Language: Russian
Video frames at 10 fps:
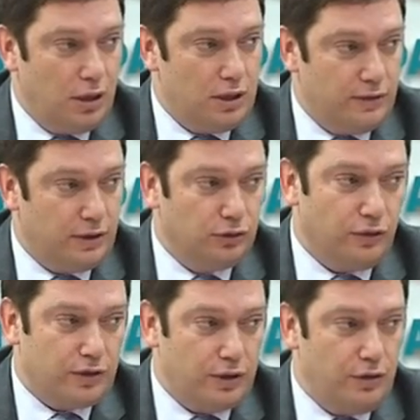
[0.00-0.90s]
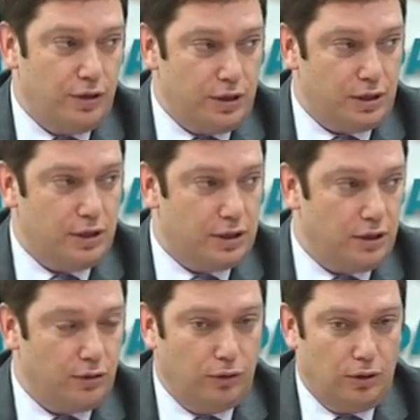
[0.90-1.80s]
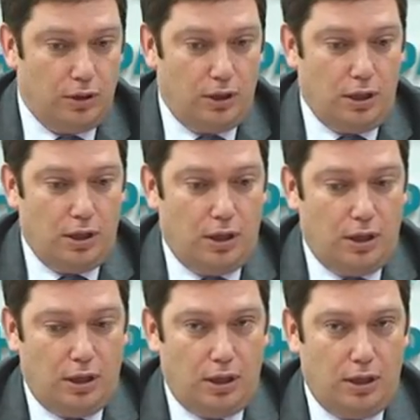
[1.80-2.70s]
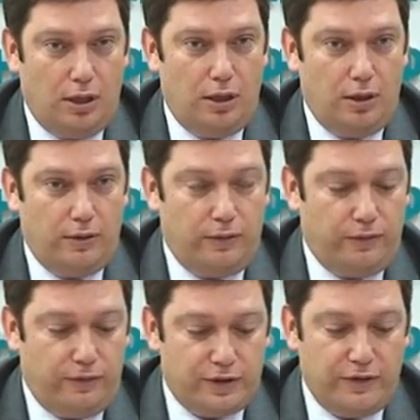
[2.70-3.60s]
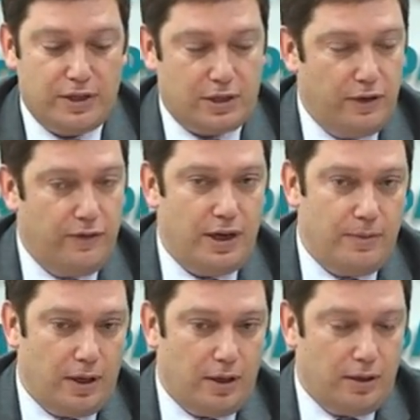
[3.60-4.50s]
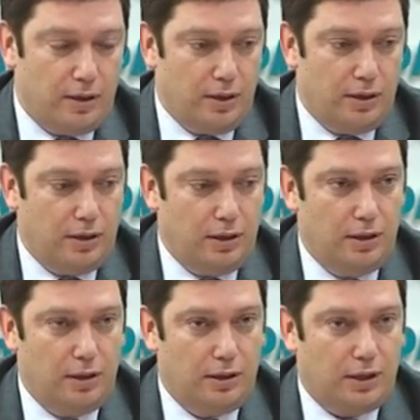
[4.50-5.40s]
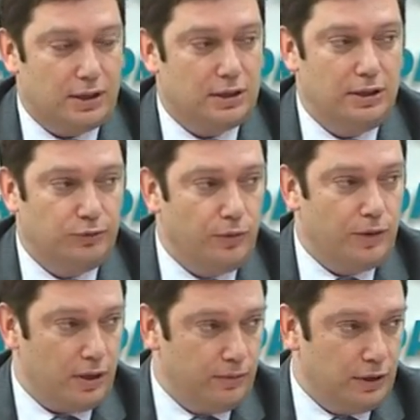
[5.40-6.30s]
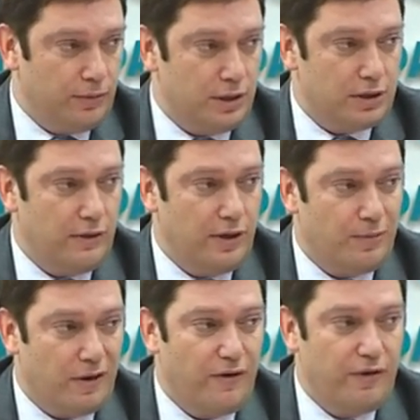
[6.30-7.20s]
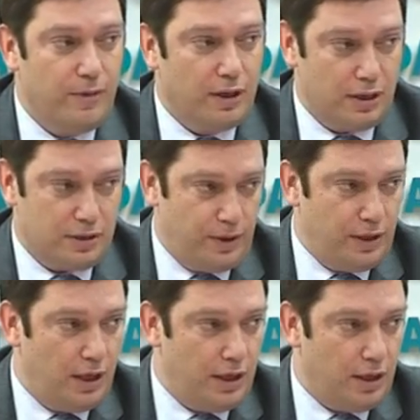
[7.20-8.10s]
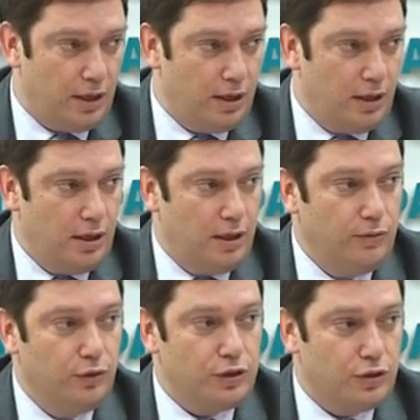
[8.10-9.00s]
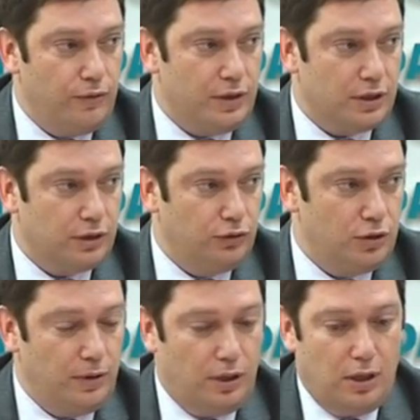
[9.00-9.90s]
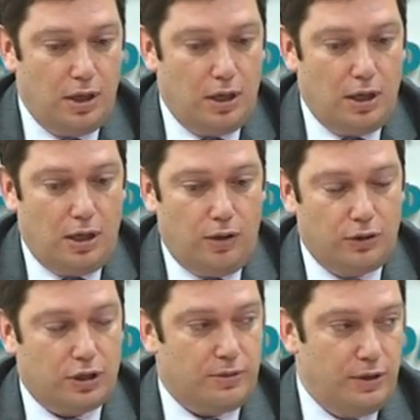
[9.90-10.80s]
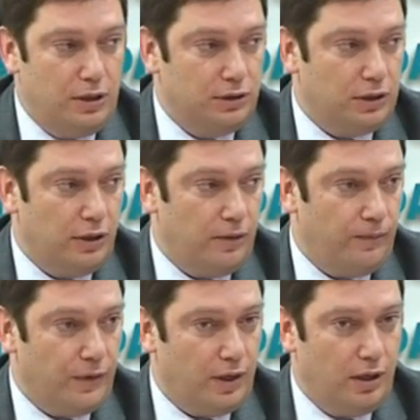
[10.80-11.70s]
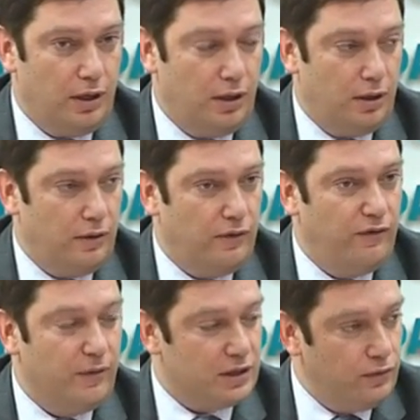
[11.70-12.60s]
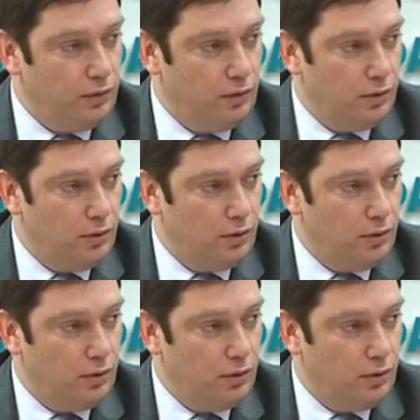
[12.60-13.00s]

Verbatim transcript: Свердловский юридический институт. Э, в советское время э, краснодипломникам было предоставлено право выбора распределения будущего места службы. Он распределился э, в Москву,